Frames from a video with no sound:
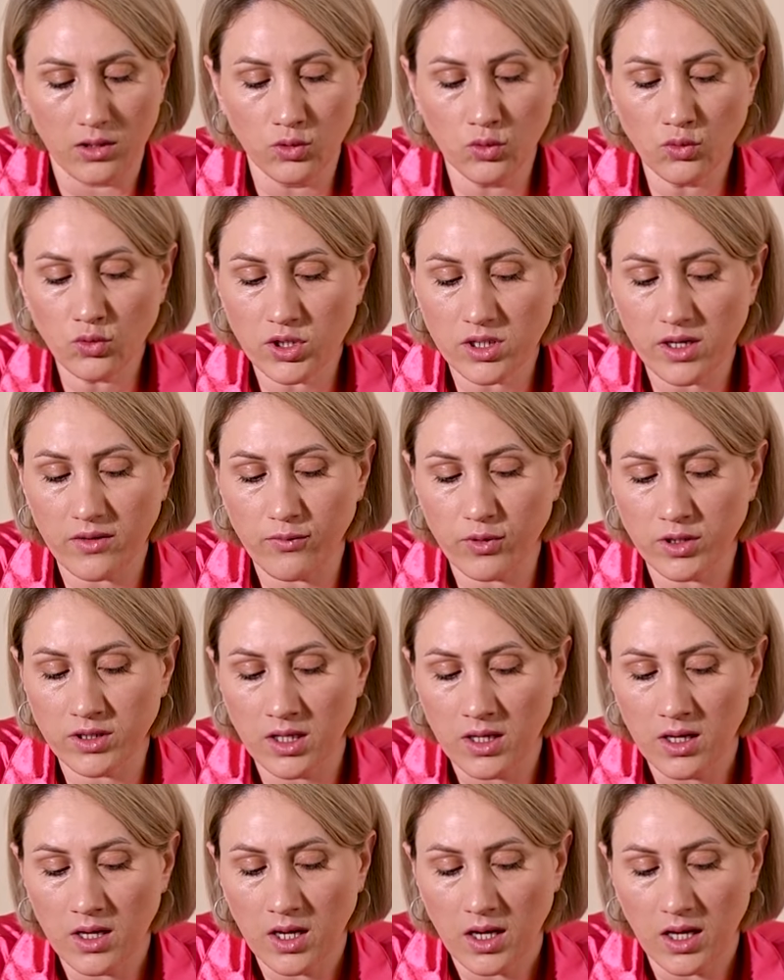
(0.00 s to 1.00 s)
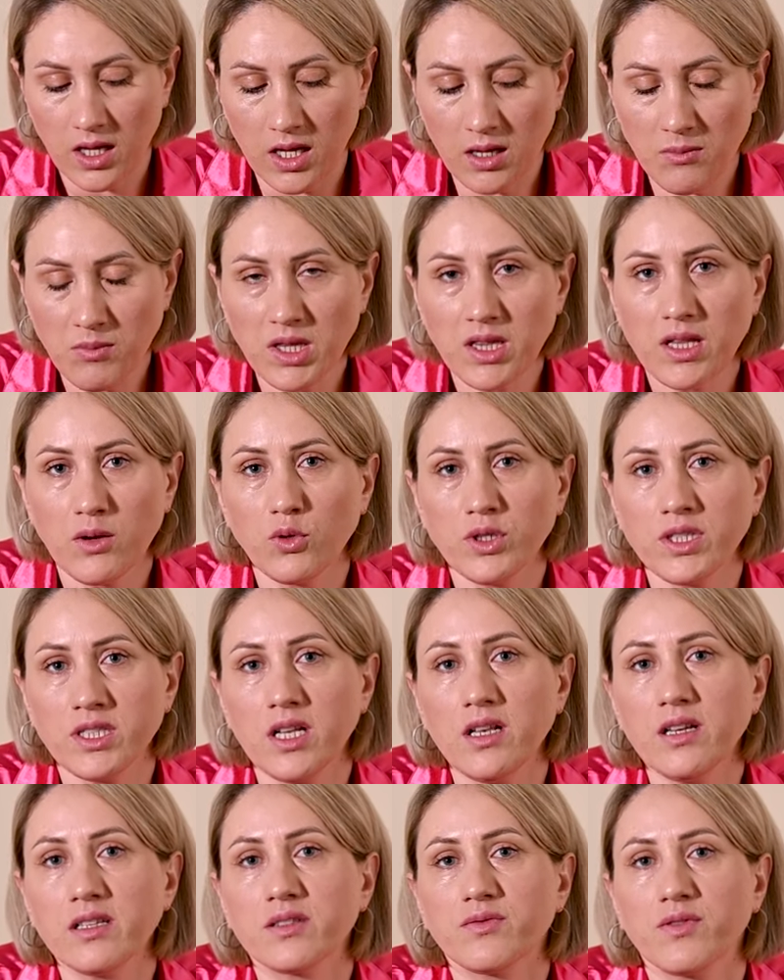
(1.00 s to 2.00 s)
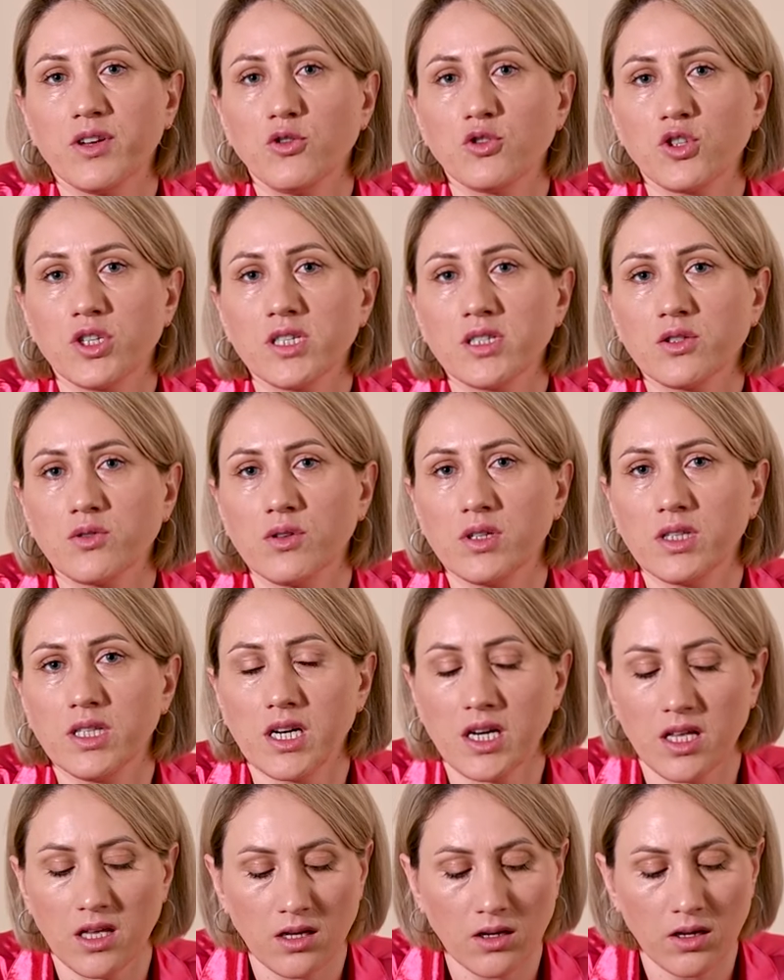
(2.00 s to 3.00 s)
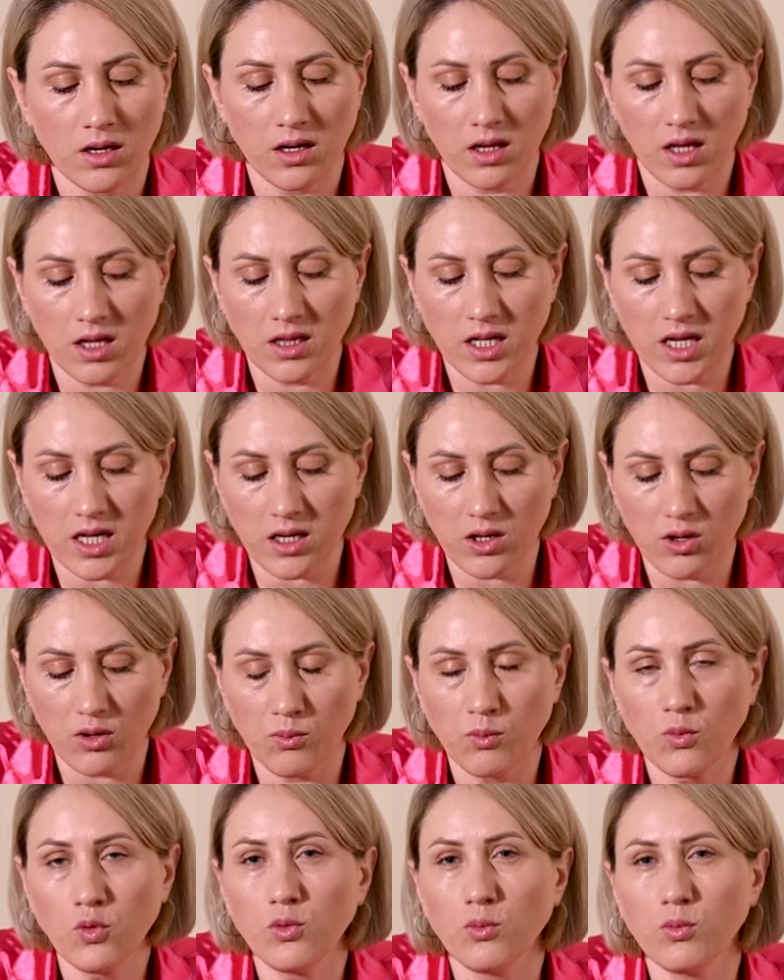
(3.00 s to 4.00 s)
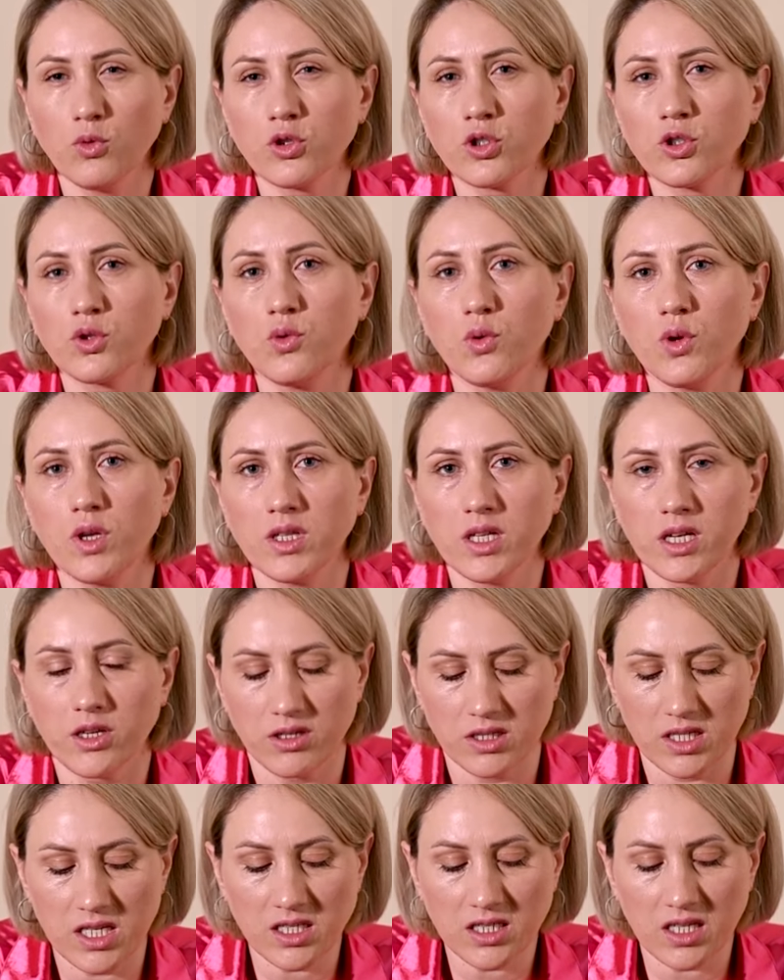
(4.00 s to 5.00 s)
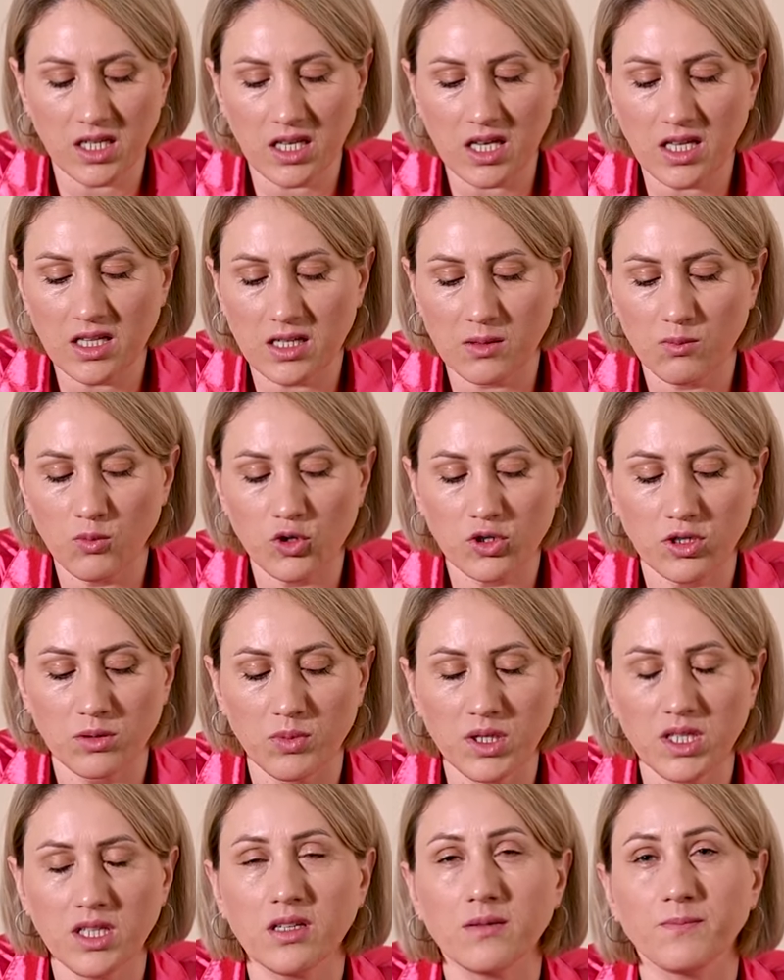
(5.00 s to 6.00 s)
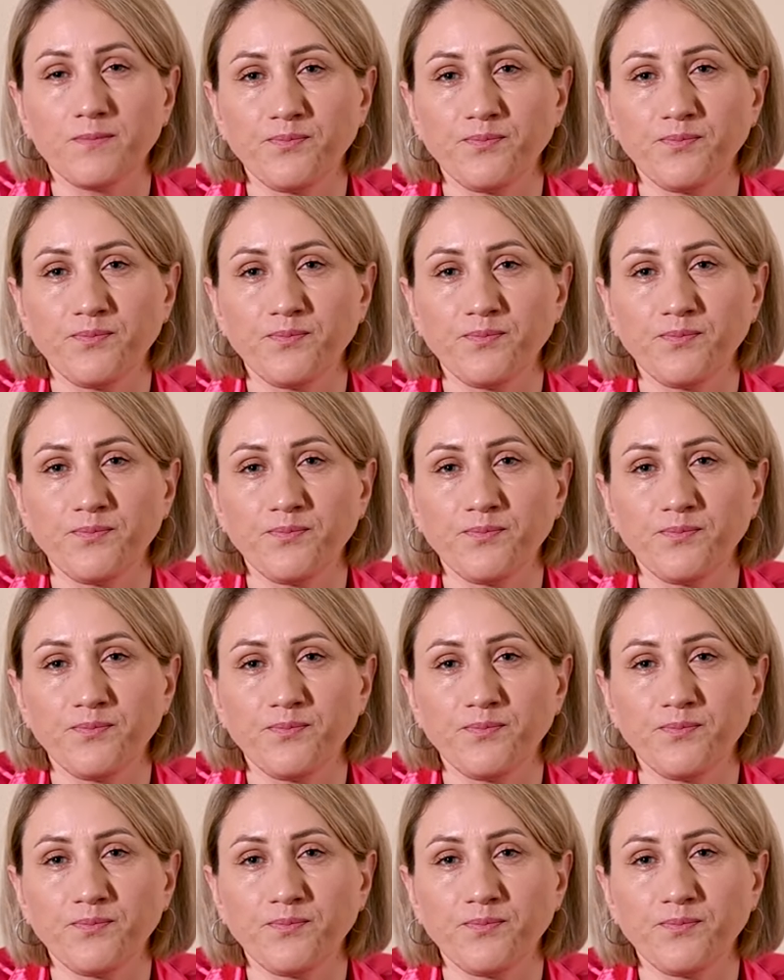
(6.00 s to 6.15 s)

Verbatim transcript: нужно вот именно усилить свою женскую э, энергию, энергию мужскую энергию. Здесь какие-то может быть